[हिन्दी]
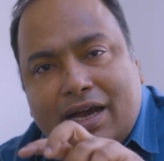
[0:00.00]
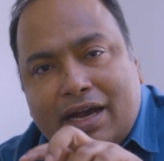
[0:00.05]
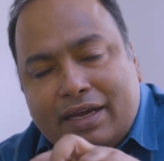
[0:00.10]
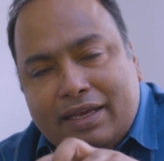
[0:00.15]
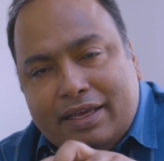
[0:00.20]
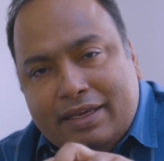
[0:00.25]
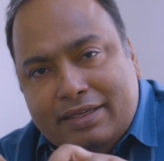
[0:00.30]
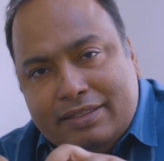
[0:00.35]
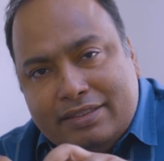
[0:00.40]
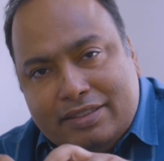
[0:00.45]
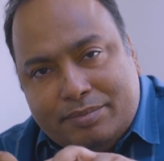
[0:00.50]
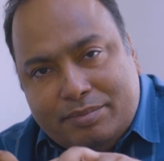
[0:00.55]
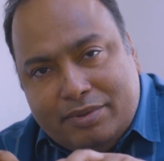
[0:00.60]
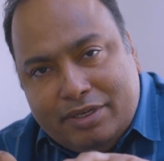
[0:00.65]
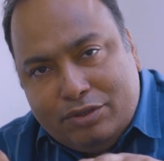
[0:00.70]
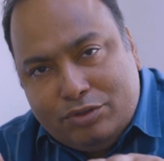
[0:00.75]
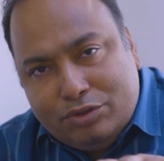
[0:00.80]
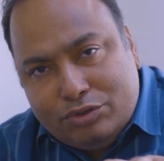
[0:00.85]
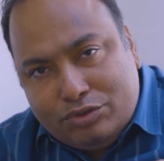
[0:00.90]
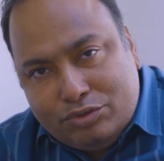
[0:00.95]
आगे की
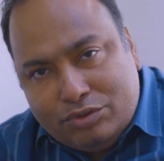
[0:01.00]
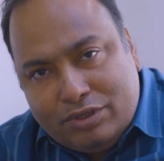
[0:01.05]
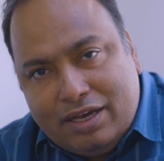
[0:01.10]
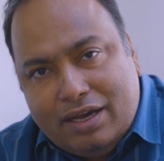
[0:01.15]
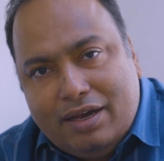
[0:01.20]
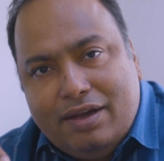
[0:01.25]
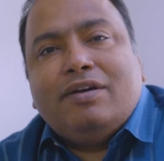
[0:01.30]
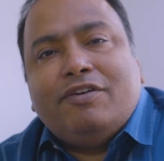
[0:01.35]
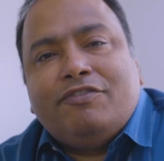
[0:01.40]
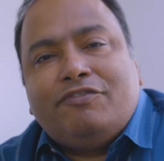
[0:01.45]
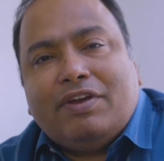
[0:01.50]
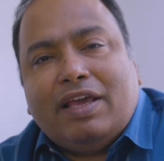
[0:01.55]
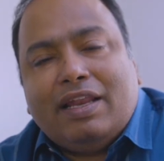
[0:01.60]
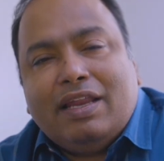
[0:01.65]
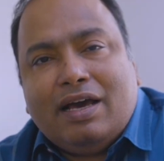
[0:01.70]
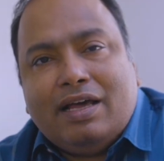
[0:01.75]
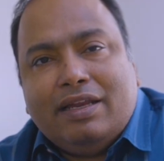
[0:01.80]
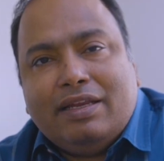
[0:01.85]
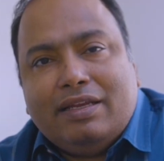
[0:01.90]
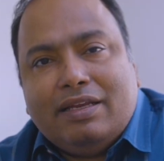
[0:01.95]
चमड़ी को थोड़ा
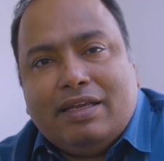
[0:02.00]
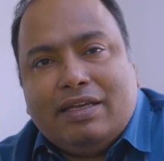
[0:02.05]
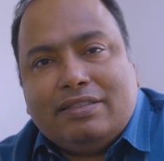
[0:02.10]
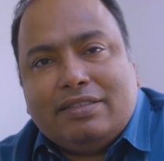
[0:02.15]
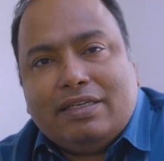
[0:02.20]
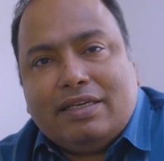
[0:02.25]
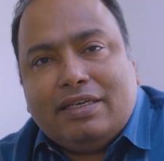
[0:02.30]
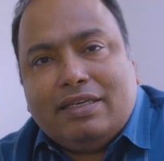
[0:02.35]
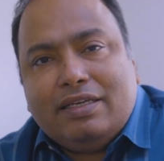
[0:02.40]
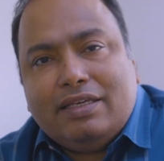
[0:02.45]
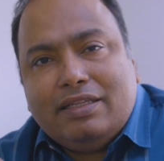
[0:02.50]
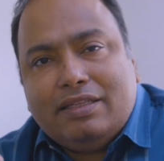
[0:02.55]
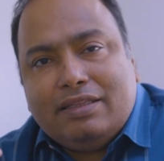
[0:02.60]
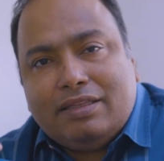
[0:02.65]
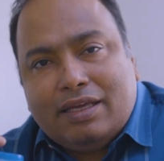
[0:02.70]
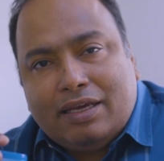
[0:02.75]
फैला लेना चाहिए